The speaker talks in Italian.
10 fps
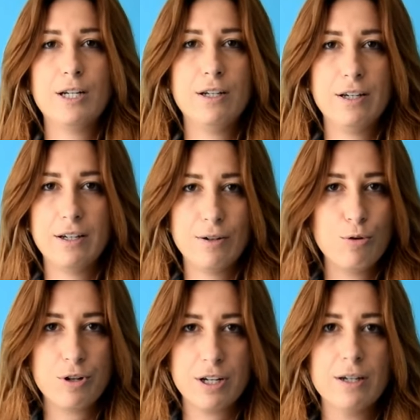nelle
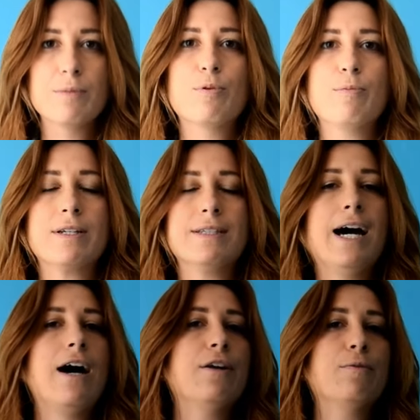ore
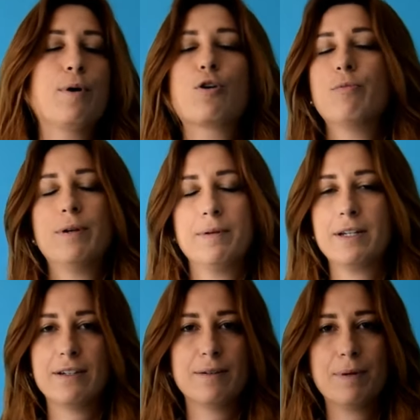pomeridiane, un po' come
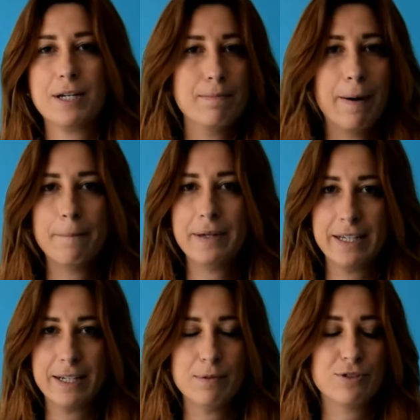per, per i
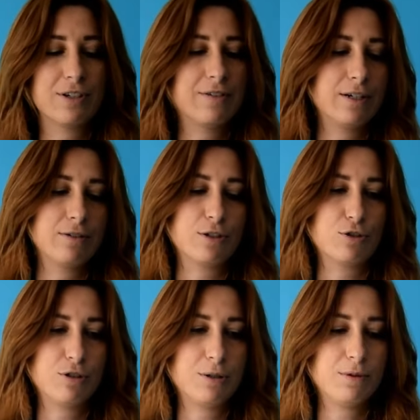bambini, bisogna avere lo
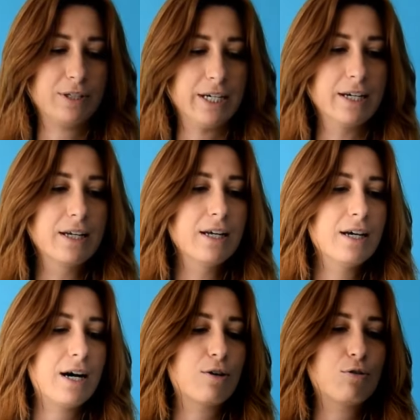stesso tipo di
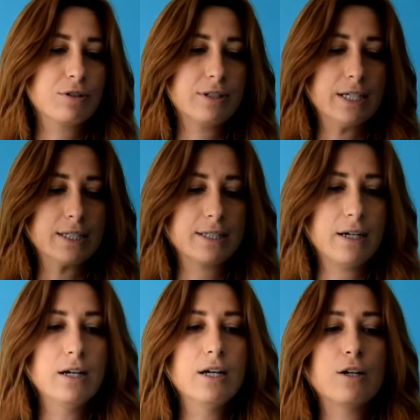
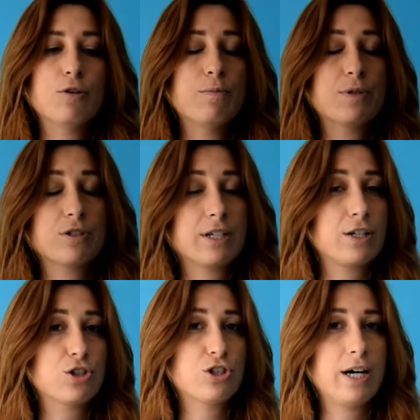accortezza. Non bisogna
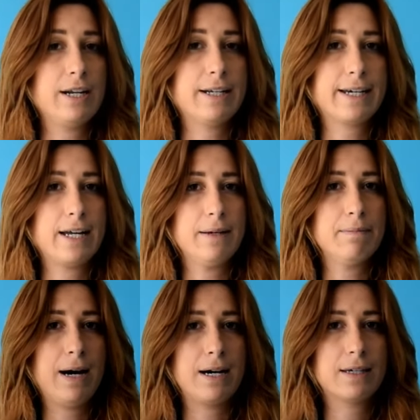lasciare il cane
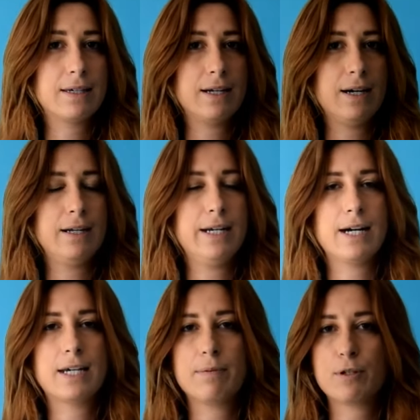in macchina
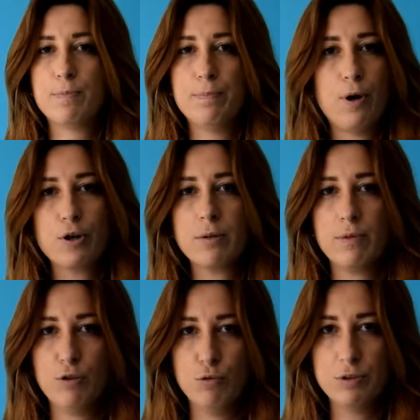neanche per pochi
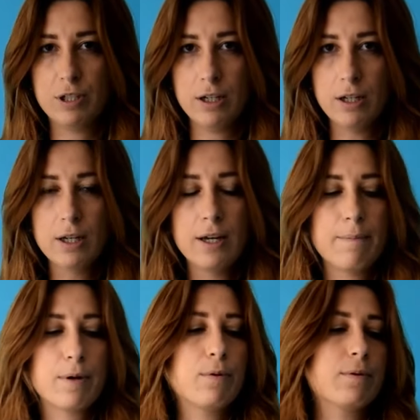minuti,
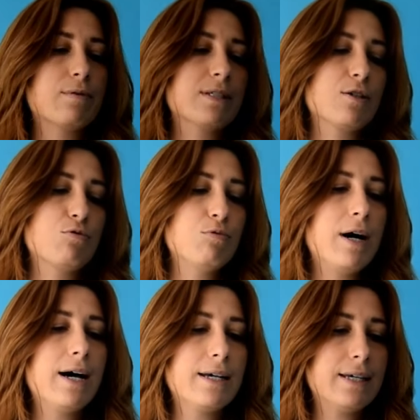proprio per questa
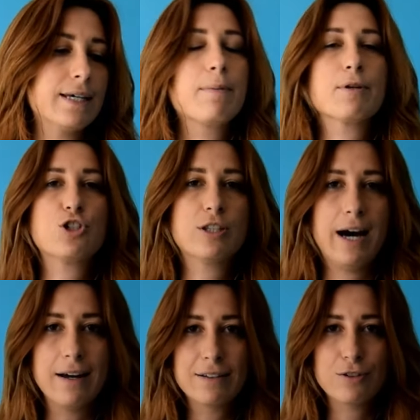sua
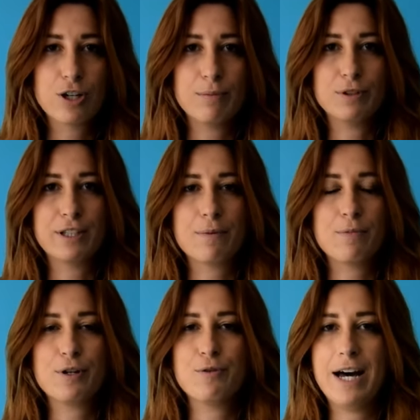incapacità diciamo, di
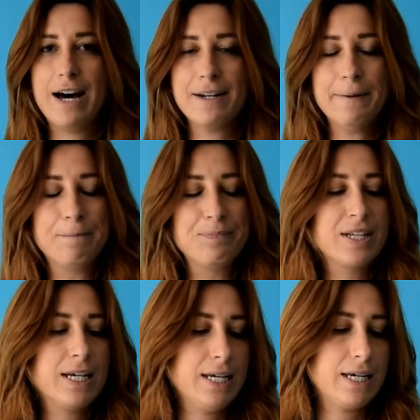
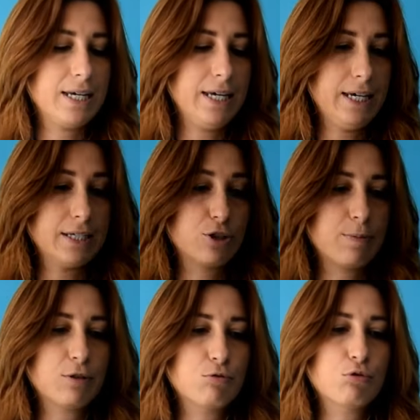termoregolare e
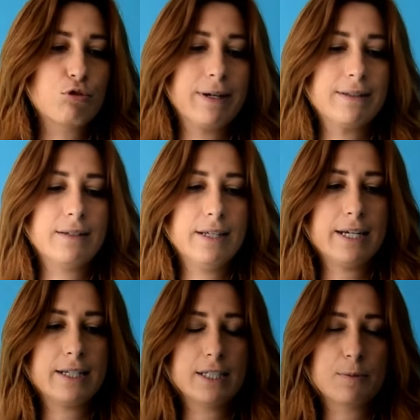soprattutto
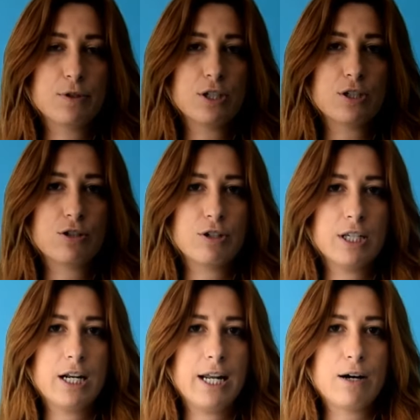mantenere a
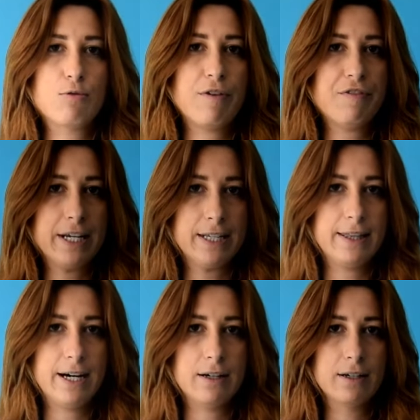disposizione dell'acqua
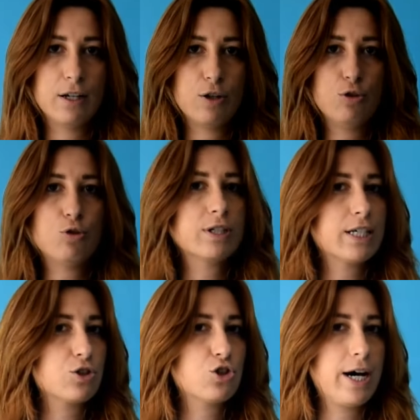fredda, non
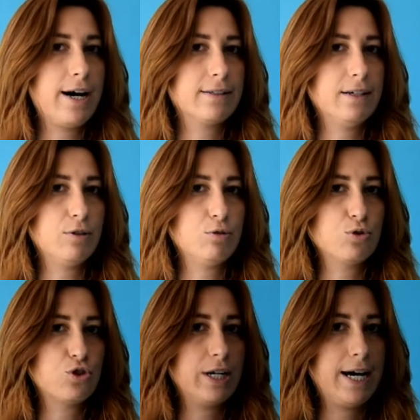ghiacciata,
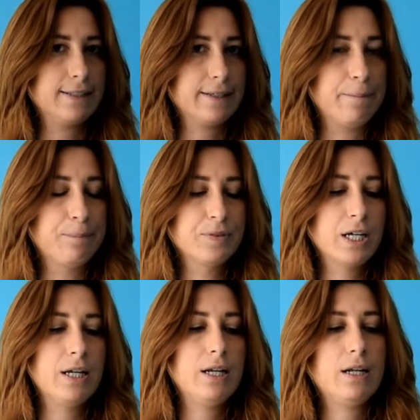non
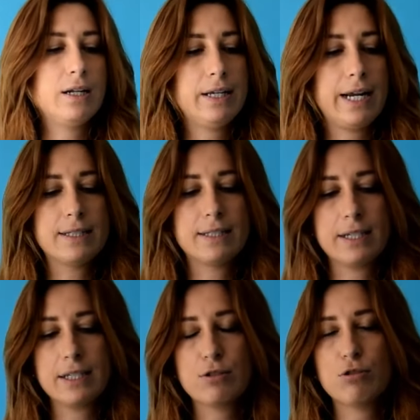gelata le
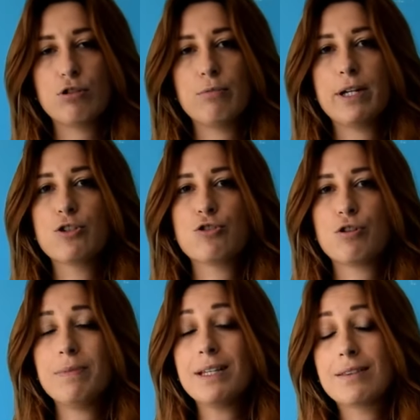razze che sono
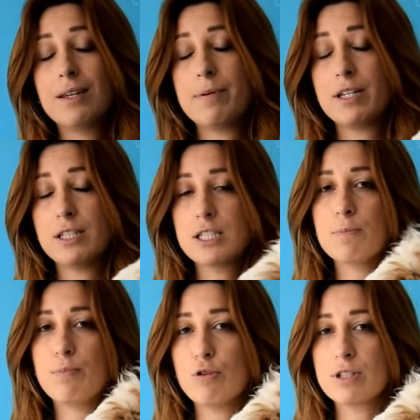maggiormente
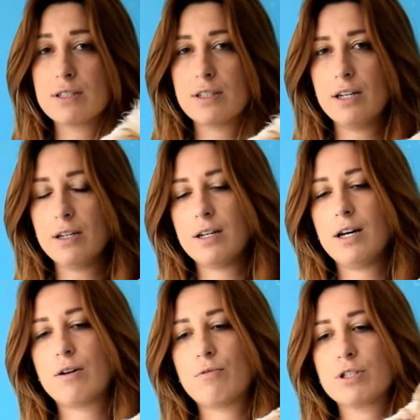predisposte
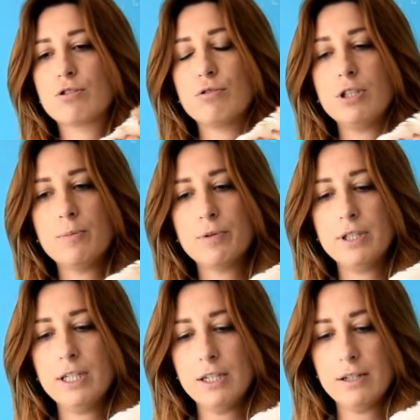a questo tipo
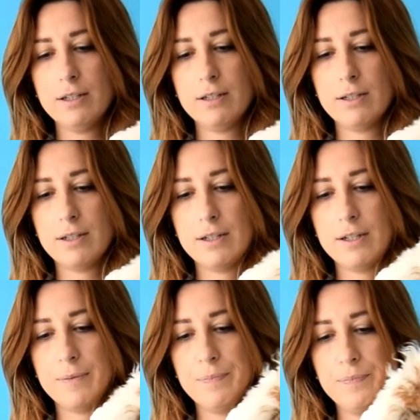di, eh,
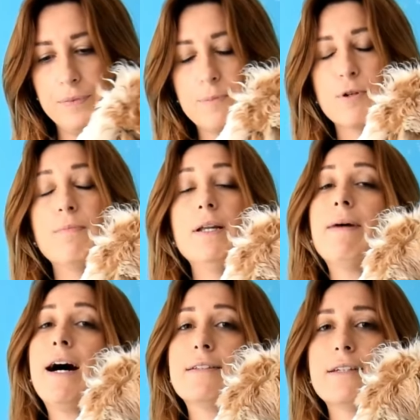di
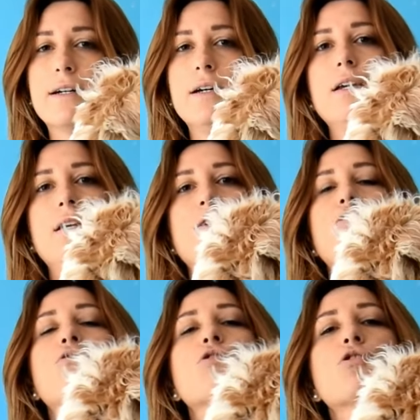problematica sono